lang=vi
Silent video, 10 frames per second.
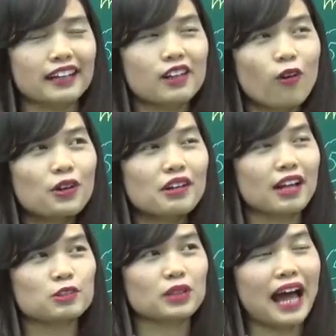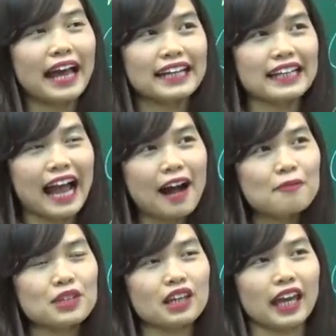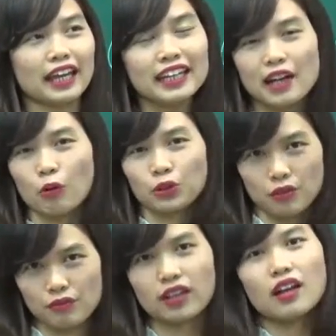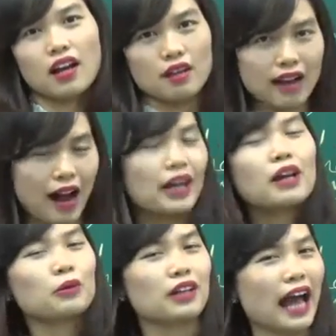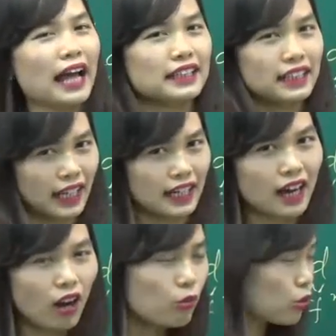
cái lỗi đó là chúng ta hay áp những cái cách đọc của tiếng Việt vào cách đọc của tiếng Anh, thì cái đấy là